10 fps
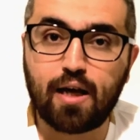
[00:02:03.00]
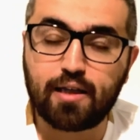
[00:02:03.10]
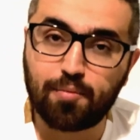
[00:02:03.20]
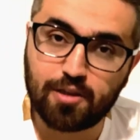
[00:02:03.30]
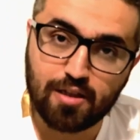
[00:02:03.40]

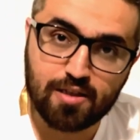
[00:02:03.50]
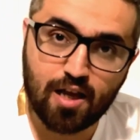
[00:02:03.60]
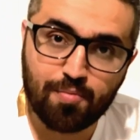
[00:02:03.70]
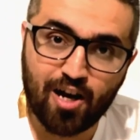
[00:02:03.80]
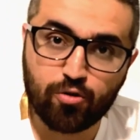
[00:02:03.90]
الكابتن
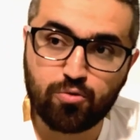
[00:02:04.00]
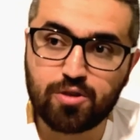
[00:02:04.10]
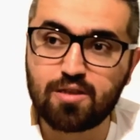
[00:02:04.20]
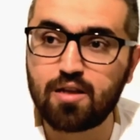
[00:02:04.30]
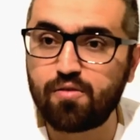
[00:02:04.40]
نزار
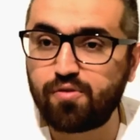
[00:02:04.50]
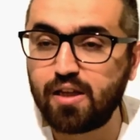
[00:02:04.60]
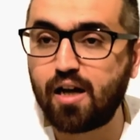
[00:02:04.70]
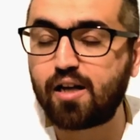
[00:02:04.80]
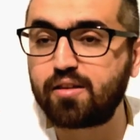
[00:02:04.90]
محروس
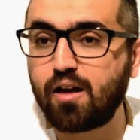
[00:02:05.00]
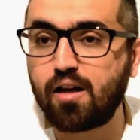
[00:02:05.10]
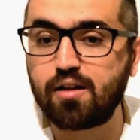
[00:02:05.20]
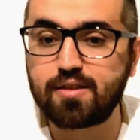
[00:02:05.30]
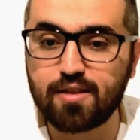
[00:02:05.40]
في
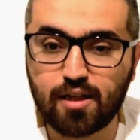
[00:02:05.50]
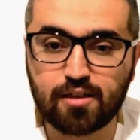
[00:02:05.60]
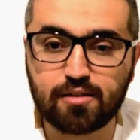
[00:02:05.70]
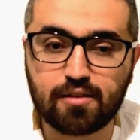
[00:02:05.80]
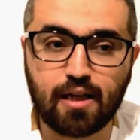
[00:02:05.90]
اخطاء
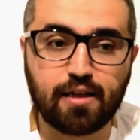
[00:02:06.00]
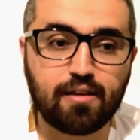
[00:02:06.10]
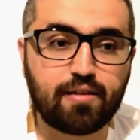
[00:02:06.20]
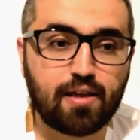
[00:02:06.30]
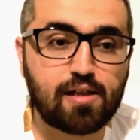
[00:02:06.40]
صارت يعني
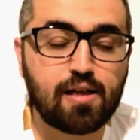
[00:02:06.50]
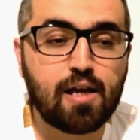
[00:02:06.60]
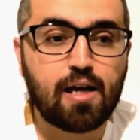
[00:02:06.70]
انت